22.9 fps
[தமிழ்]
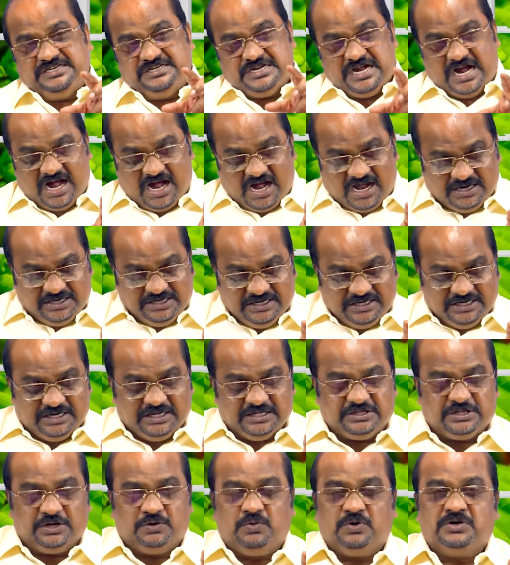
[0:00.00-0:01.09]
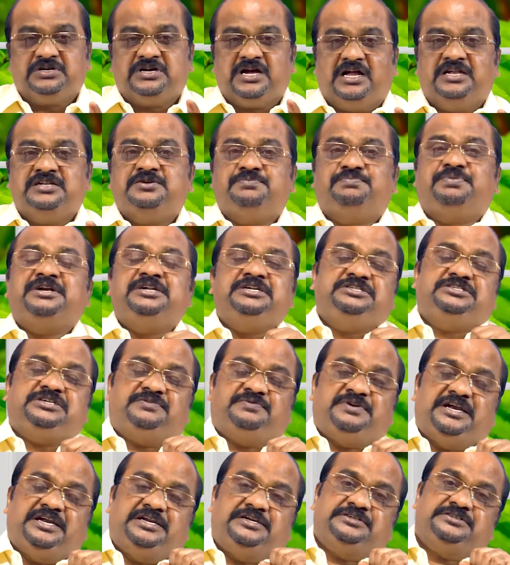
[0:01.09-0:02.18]
ஞானியிடத்தில் உட்காந்து
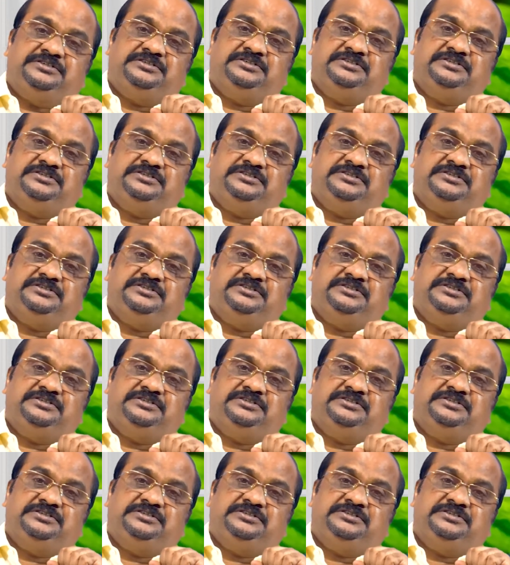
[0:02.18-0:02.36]
படித்தவன்